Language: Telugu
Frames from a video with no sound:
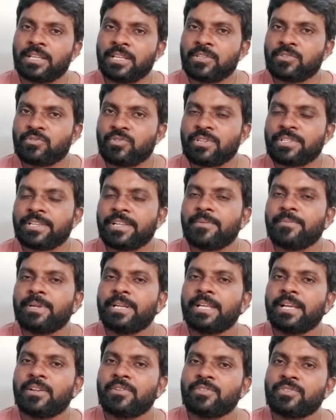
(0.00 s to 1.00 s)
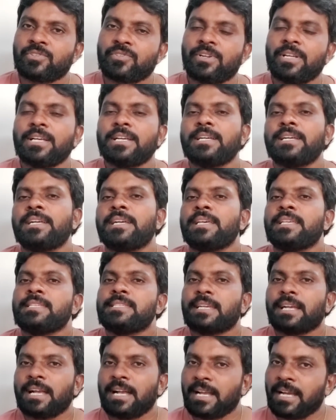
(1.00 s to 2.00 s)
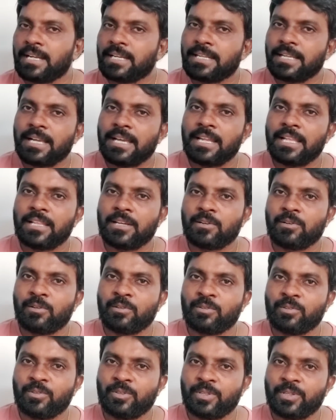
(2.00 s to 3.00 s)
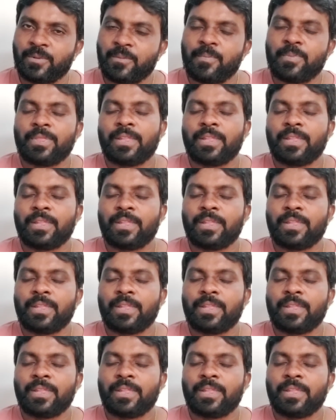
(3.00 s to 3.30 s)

ఈ సోషల్ మీడియా నుంచి కూడా సగ గట్టిగానే తగులుతూ ఉంది